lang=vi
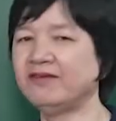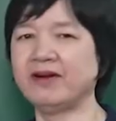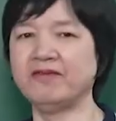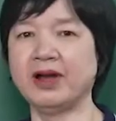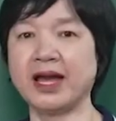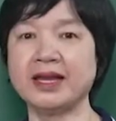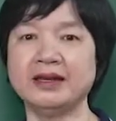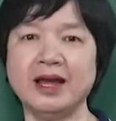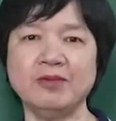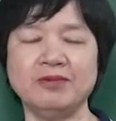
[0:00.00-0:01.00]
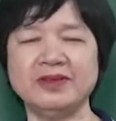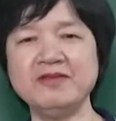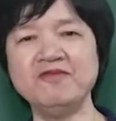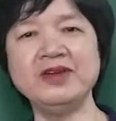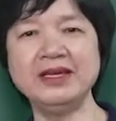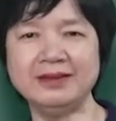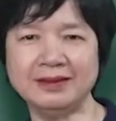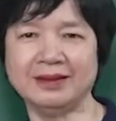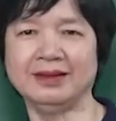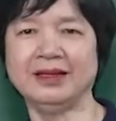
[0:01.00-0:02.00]
và hành động rất phi
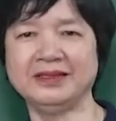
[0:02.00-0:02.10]
thường,